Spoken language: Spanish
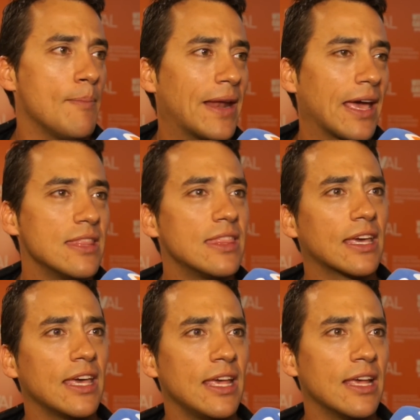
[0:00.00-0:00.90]
para
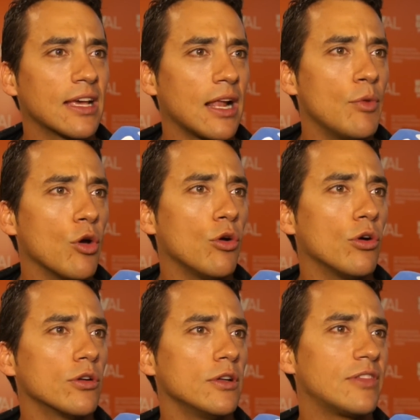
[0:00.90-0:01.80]
gente que a lo
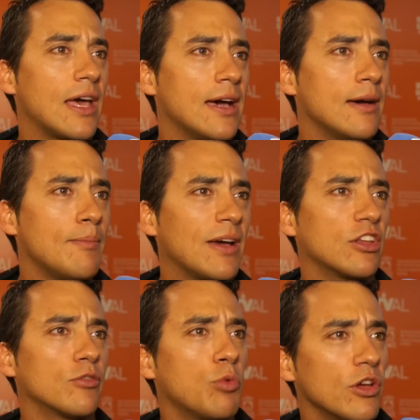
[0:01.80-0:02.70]
mejor está
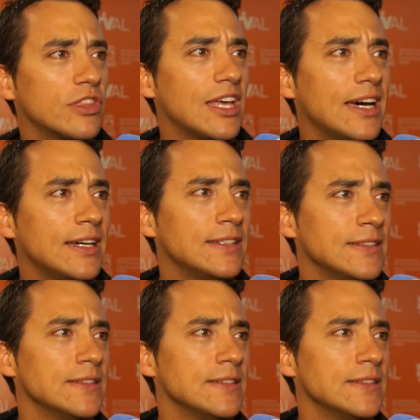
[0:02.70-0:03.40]
más expuesta,